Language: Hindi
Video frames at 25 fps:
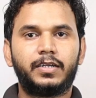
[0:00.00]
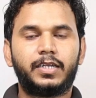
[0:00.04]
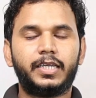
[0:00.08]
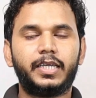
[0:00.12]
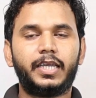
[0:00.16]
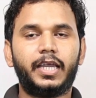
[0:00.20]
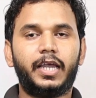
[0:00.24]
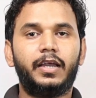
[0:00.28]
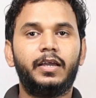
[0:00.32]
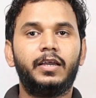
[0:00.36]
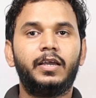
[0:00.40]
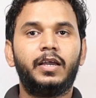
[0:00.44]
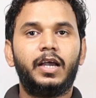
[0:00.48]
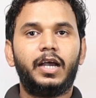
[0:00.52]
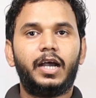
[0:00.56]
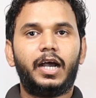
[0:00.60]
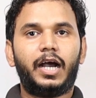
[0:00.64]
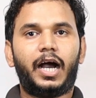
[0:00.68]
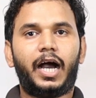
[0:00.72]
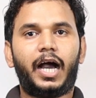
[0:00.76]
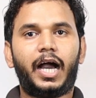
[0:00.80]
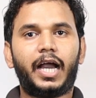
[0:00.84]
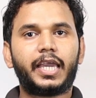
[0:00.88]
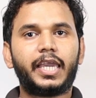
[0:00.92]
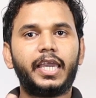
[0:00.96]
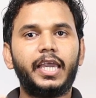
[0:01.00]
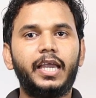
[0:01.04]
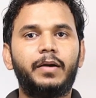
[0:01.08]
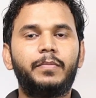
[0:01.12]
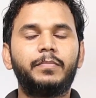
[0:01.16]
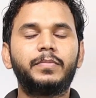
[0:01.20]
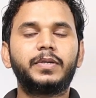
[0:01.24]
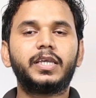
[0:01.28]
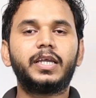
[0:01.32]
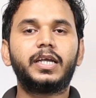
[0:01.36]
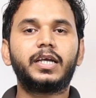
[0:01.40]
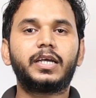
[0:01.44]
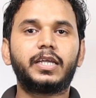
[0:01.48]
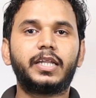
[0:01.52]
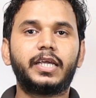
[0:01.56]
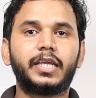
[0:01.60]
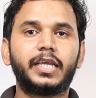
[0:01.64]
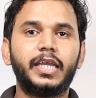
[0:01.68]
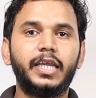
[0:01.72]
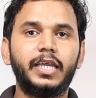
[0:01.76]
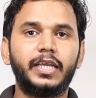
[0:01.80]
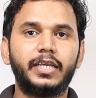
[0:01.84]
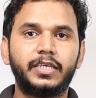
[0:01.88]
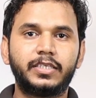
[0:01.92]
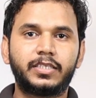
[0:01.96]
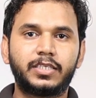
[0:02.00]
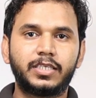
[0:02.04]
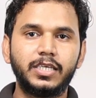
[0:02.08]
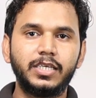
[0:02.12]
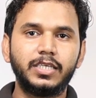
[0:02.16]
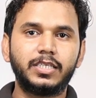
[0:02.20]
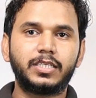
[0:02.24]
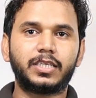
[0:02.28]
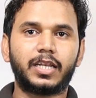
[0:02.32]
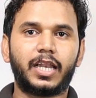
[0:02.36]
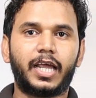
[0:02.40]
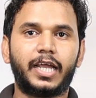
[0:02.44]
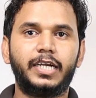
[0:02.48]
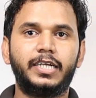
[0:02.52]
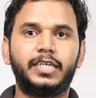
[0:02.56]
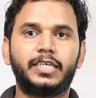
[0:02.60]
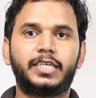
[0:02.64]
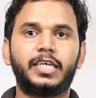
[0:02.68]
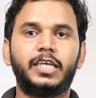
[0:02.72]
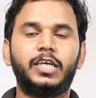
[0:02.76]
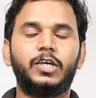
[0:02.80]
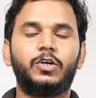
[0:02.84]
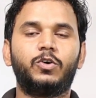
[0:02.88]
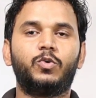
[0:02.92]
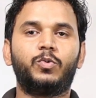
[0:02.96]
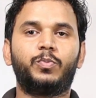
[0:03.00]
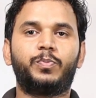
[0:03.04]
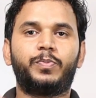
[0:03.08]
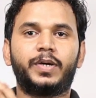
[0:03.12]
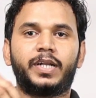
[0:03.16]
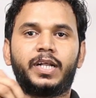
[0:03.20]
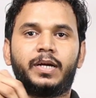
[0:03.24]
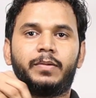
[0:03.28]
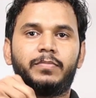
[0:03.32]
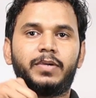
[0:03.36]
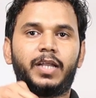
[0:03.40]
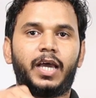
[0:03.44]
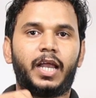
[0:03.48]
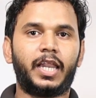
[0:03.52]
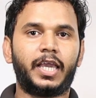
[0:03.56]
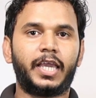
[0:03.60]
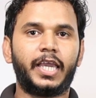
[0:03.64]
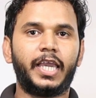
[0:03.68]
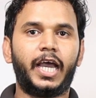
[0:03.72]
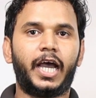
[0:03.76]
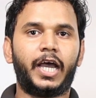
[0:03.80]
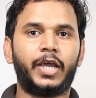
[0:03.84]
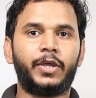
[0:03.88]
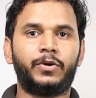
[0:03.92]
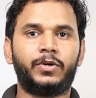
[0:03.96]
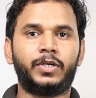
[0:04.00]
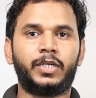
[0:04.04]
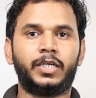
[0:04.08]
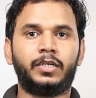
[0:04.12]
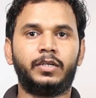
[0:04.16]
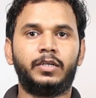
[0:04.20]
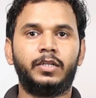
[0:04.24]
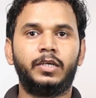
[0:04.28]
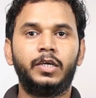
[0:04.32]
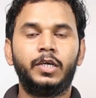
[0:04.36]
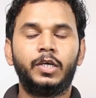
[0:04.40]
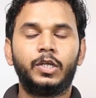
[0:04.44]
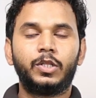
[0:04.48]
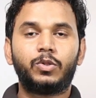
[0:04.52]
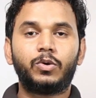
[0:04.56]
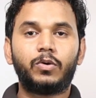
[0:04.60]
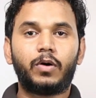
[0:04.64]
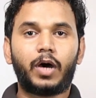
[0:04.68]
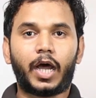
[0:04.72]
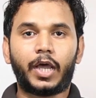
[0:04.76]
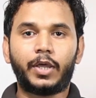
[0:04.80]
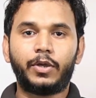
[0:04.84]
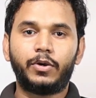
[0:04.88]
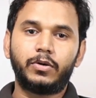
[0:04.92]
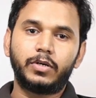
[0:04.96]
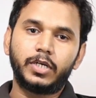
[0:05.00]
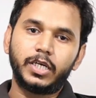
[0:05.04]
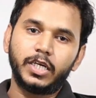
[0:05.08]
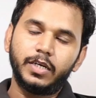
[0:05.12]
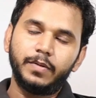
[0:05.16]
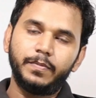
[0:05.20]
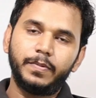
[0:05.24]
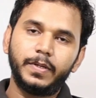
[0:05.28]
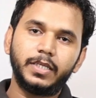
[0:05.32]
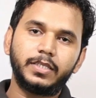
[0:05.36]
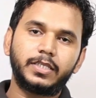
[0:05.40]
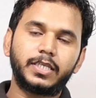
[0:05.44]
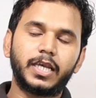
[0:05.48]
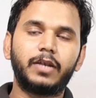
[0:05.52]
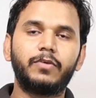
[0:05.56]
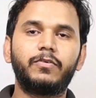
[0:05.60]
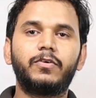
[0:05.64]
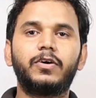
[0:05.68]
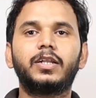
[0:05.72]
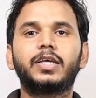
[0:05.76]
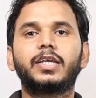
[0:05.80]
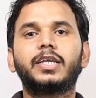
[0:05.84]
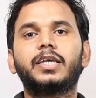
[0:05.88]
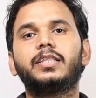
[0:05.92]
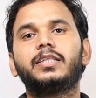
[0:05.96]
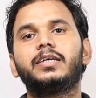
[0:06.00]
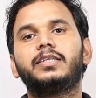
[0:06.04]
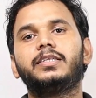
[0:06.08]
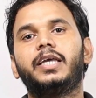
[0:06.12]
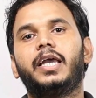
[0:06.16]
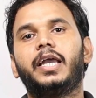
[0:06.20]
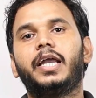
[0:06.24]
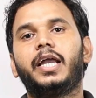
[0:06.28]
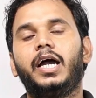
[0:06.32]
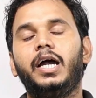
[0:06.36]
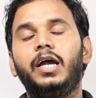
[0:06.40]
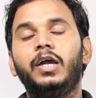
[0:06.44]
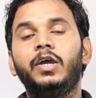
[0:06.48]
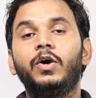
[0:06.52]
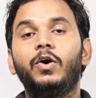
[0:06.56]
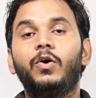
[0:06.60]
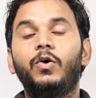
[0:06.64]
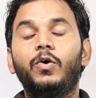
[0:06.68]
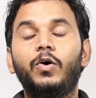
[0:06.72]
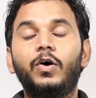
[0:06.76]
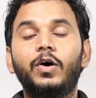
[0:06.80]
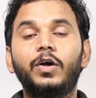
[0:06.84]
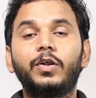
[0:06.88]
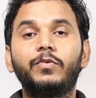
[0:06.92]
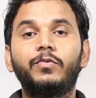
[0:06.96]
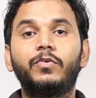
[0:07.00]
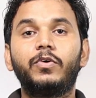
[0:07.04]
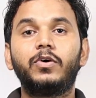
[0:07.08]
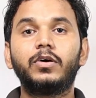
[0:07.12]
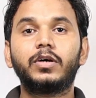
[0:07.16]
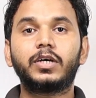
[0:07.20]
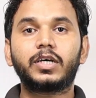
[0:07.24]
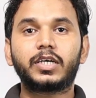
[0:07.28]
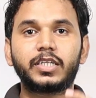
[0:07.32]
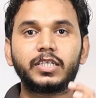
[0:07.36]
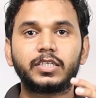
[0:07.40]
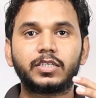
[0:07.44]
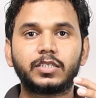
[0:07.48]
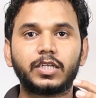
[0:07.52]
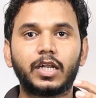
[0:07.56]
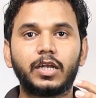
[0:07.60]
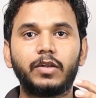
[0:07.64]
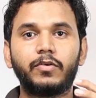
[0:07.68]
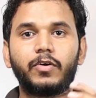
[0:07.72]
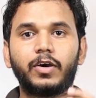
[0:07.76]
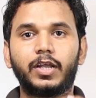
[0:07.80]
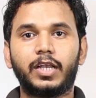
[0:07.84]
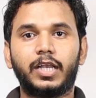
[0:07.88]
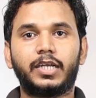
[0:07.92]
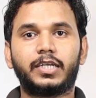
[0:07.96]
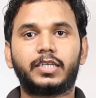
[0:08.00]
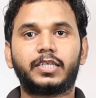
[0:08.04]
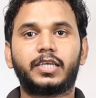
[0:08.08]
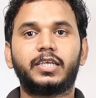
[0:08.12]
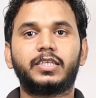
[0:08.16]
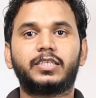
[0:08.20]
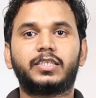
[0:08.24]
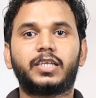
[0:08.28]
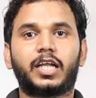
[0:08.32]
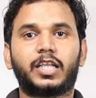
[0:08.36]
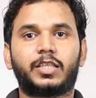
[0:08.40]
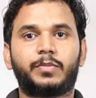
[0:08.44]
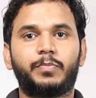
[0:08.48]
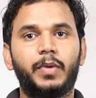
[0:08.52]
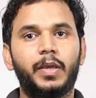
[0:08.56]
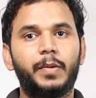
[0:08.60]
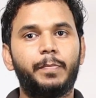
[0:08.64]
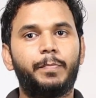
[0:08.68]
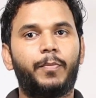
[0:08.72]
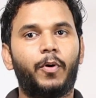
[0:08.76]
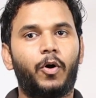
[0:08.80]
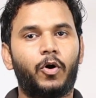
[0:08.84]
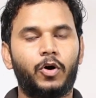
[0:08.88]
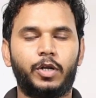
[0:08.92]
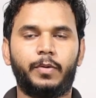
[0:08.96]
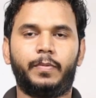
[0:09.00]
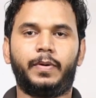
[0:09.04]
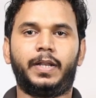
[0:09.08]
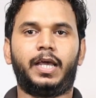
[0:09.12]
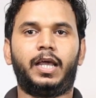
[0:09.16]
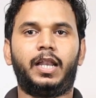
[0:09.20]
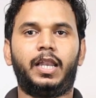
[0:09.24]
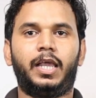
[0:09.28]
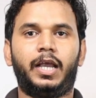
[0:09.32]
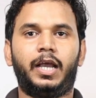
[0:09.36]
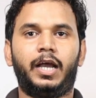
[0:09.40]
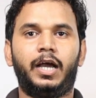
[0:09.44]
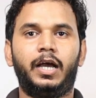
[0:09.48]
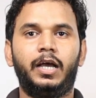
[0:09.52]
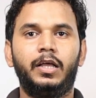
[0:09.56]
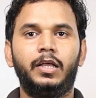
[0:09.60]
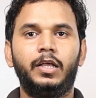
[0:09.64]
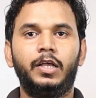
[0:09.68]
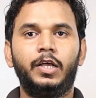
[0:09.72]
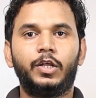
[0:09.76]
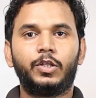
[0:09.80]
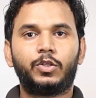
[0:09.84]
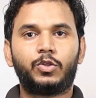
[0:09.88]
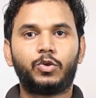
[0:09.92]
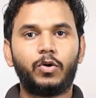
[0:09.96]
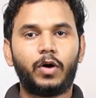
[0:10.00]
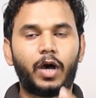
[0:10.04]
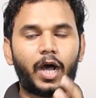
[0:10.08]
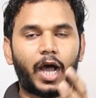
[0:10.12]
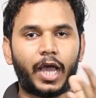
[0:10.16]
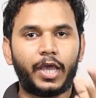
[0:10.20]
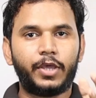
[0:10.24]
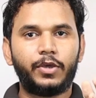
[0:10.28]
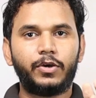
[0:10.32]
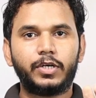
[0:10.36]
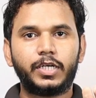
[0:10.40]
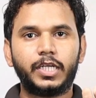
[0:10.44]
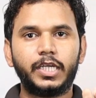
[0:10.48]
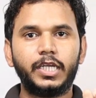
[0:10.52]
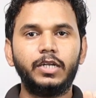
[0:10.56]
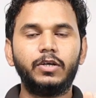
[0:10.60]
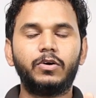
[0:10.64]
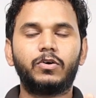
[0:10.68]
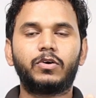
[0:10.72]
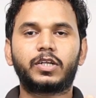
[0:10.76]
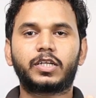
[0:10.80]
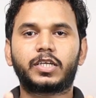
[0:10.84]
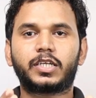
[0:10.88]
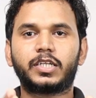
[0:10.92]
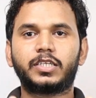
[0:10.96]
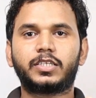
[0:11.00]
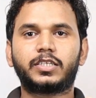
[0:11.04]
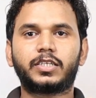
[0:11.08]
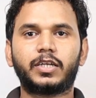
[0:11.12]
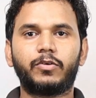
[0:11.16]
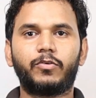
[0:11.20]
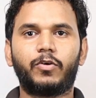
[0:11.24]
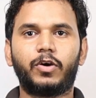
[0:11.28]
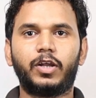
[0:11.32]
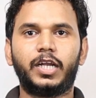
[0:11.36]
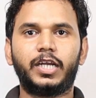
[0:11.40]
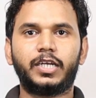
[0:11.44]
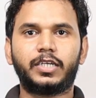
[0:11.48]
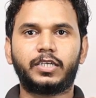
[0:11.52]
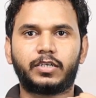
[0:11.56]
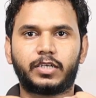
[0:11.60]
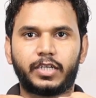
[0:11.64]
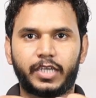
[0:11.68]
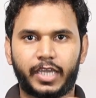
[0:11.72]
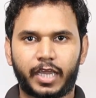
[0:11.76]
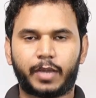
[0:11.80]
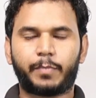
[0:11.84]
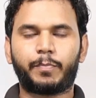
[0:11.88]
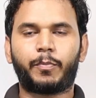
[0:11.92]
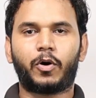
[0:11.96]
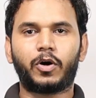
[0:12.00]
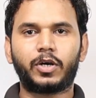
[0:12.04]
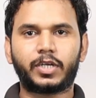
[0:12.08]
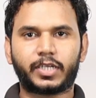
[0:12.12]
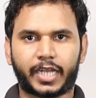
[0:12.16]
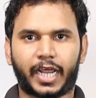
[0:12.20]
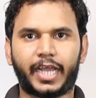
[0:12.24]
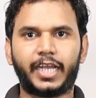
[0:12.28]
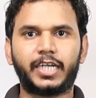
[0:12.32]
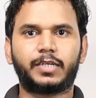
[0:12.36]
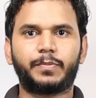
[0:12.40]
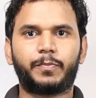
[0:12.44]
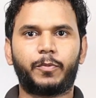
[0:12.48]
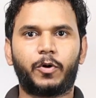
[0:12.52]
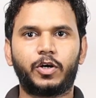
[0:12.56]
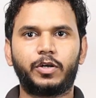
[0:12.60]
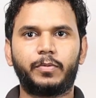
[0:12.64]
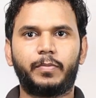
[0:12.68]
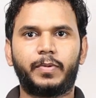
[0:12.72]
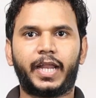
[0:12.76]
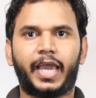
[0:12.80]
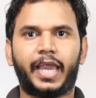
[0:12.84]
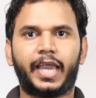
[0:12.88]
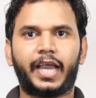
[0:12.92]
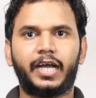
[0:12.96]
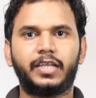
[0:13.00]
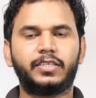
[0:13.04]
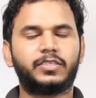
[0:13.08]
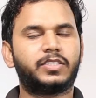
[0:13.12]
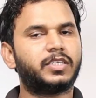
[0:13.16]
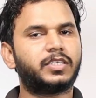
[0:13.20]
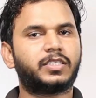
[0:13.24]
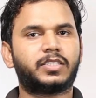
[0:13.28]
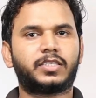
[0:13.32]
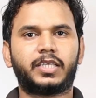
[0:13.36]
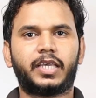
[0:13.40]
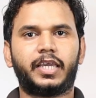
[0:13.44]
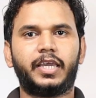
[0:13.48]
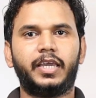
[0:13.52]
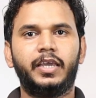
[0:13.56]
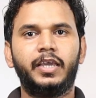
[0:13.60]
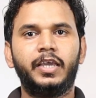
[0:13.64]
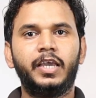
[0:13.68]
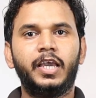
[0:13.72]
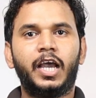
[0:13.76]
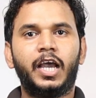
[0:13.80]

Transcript: ठीक है आगे हम क्या करेंगे इसी स्लाइड के ऊपर हम डालेंगे आयोडीन तो आयोडीन भी सेल वॉल के अंदर जाएगा और वो क्रिस्टल वॉयलेट के साथ में बॉन्ड बना लेगा तो आयोडीन और क्रिस्टल वॉयलेट एक बहुत टाइट बॉन्ड बनाएगा जिससे